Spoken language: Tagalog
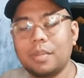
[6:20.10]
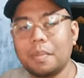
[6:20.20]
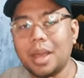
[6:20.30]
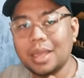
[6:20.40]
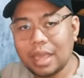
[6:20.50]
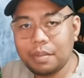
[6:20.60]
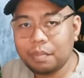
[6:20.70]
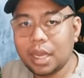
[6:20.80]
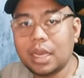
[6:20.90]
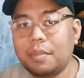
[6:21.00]
iba pang
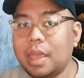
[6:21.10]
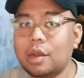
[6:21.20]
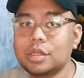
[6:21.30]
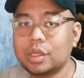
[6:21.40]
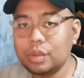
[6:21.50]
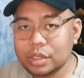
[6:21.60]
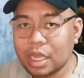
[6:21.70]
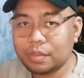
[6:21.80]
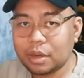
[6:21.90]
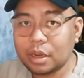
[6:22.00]
gameplay na meron sa New
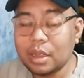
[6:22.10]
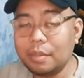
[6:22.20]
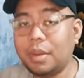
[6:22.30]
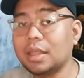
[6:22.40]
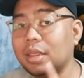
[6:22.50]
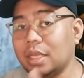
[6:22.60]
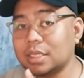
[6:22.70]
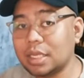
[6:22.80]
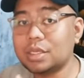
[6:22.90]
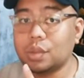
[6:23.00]
Cyber but
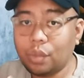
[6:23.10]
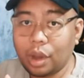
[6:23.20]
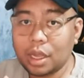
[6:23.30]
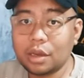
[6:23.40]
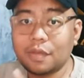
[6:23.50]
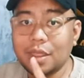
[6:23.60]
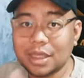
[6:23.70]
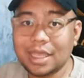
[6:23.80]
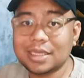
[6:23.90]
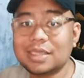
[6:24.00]
this is one of the
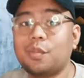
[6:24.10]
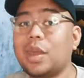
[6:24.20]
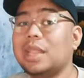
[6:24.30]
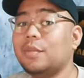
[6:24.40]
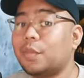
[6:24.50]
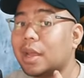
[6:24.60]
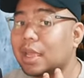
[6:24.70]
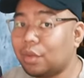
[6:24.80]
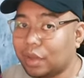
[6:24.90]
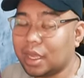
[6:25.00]
things na pwede mo pang
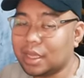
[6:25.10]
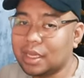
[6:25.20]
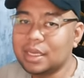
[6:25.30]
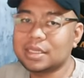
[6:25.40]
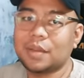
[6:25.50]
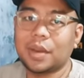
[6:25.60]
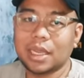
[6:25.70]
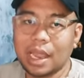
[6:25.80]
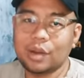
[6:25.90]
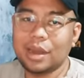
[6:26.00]
gawin sa
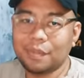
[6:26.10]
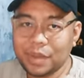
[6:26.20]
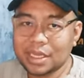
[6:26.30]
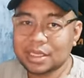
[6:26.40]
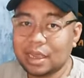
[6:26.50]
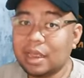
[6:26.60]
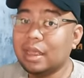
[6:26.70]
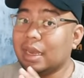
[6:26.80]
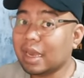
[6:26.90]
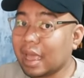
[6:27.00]
paglaro ng Pixel
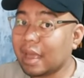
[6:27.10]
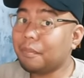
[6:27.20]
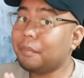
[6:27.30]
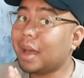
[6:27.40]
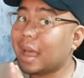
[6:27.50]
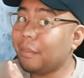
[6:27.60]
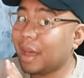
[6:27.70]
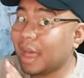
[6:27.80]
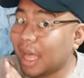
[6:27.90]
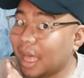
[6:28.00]
na baka
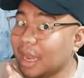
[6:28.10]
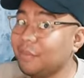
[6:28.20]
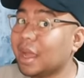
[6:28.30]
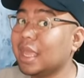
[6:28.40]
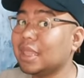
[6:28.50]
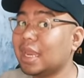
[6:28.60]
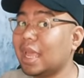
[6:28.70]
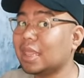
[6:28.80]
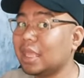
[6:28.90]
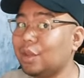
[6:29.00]
maaaring makita
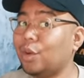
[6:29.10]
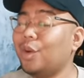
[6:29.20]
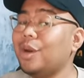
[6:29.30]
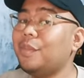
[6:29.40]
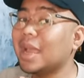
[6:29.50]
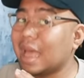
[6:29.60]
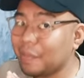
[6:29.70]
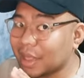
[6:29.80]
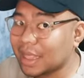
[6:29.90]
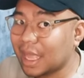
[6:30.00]
natin or
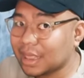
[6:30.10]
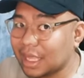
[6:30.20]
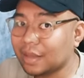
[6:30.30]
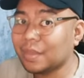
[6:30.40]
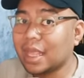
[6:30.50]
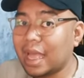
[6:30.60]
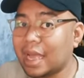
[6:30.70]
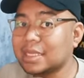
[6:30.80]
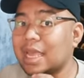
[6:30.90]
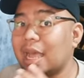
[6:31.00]
pagamit natin
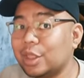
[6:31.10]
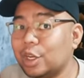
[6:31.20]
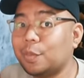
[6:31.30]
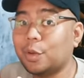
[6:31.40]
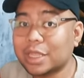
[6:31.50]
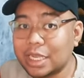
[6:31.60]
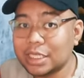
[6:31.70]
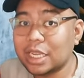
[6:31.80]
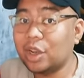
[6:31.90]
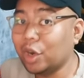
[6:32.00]
as other
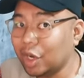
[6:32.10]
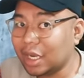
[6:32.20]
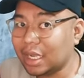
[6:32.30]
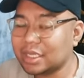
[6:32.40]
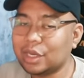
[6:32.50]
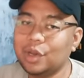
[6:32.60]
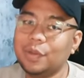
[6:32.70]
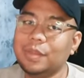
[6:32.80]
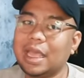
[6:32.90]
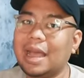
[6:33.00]
potential earning sa
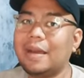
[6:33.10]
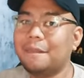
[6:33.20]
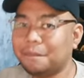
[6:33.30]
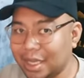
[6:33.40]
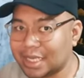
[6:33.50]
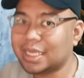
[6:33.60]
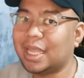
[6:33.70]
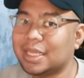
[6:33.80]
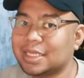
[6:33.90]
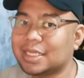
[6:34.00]
loob ng
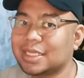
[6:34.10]
Pixels.